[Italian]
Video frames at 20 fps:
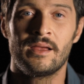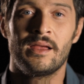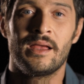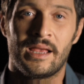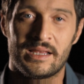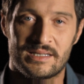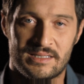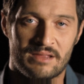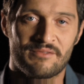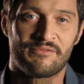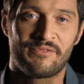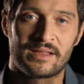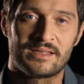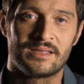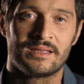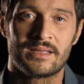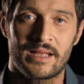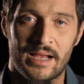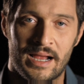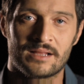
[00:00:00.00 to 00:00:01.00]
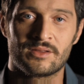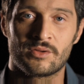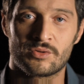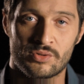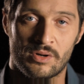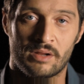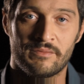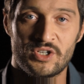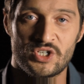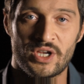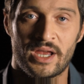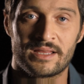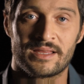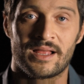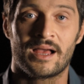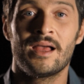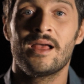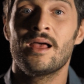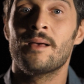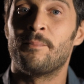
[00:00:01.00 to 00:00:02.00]
che sta infatti indagando sulla
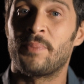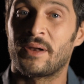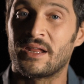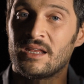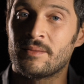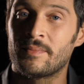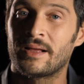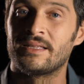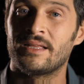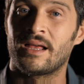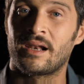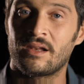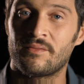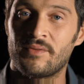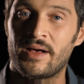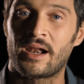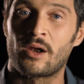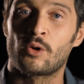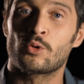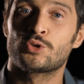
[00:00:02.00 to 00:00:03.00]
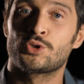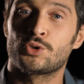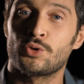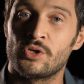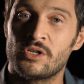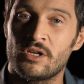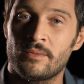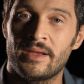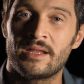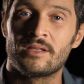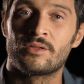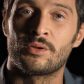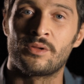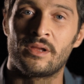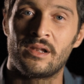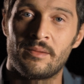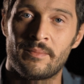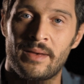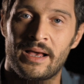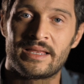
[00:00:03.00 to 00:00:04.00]
vicenda, prima di arrivare allo scioglimento
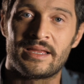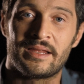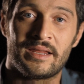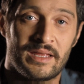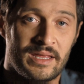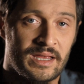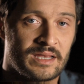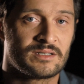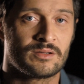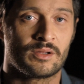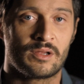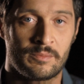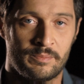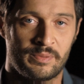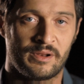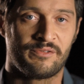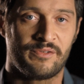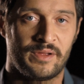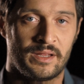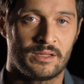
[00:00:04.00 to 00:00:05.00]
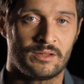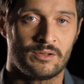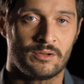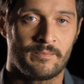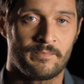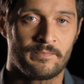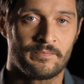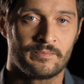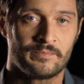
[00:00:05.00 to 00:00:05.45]
dell'IMAIE richiesto dal prefetto.